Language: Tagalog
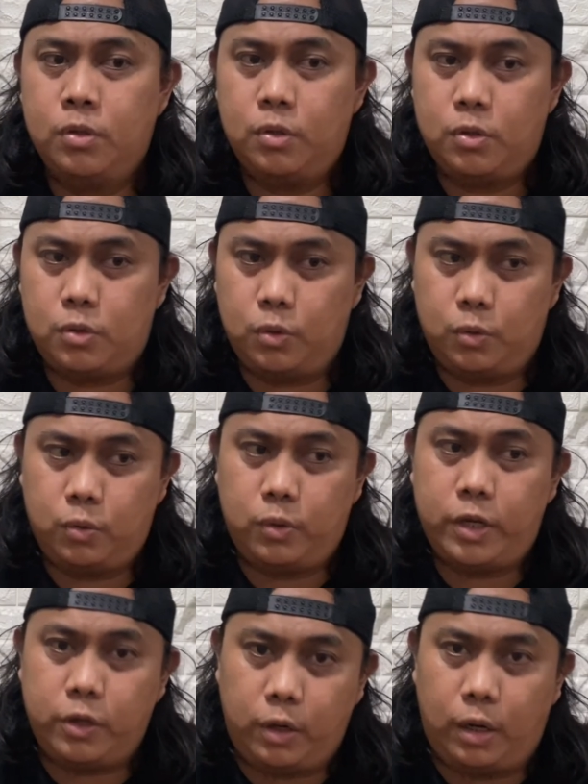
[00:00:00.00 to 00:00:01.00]
So,
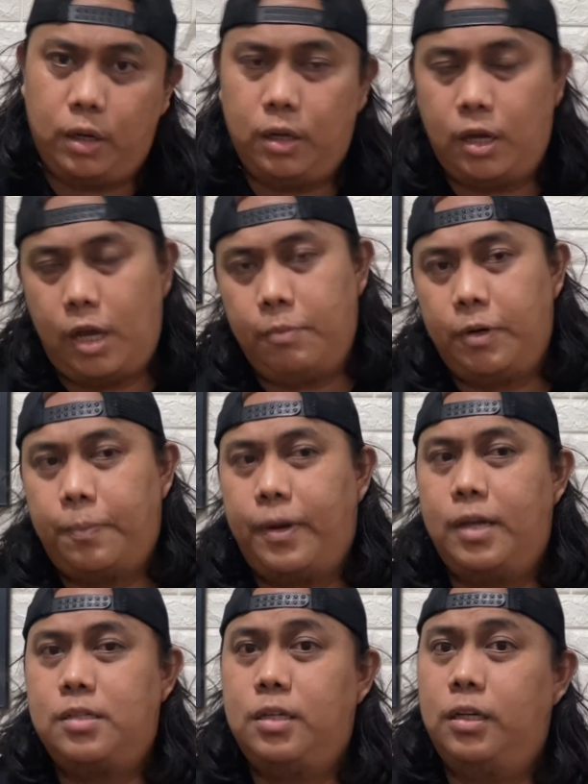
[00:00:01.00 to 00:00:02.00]
ayun. I'm
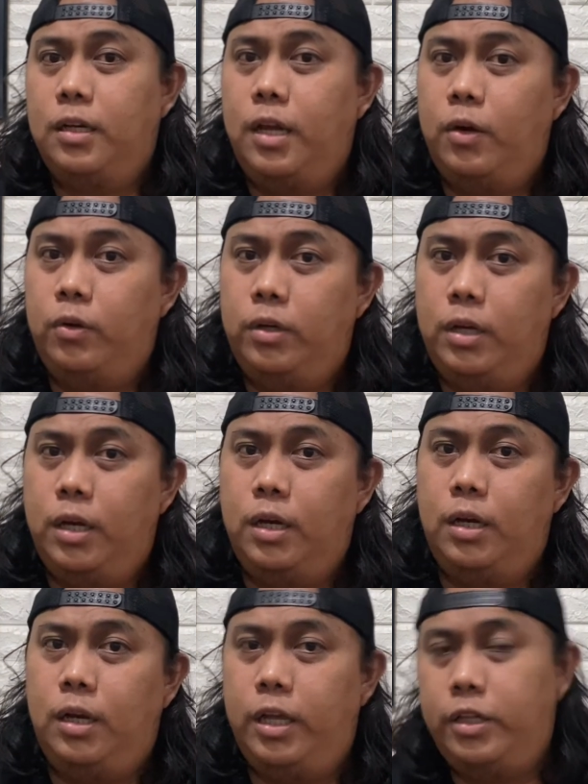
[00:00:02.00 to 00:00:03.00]
repricing down
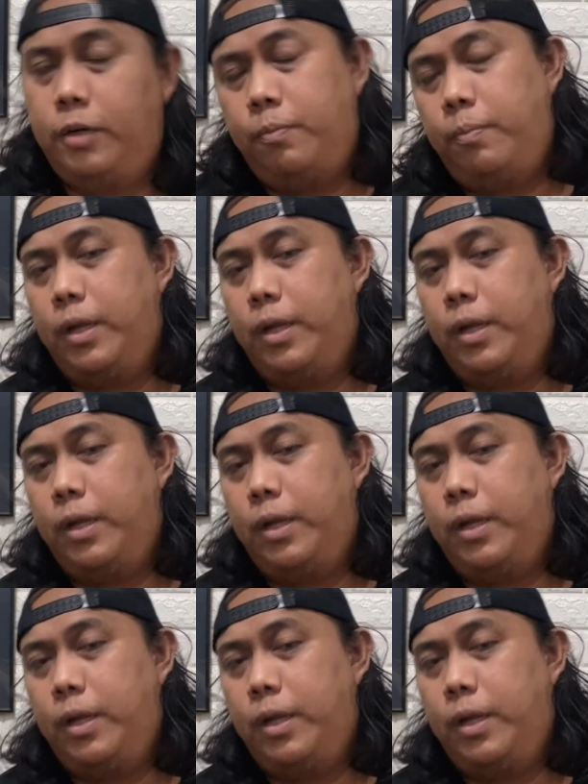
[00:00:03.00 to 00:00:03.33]
the leather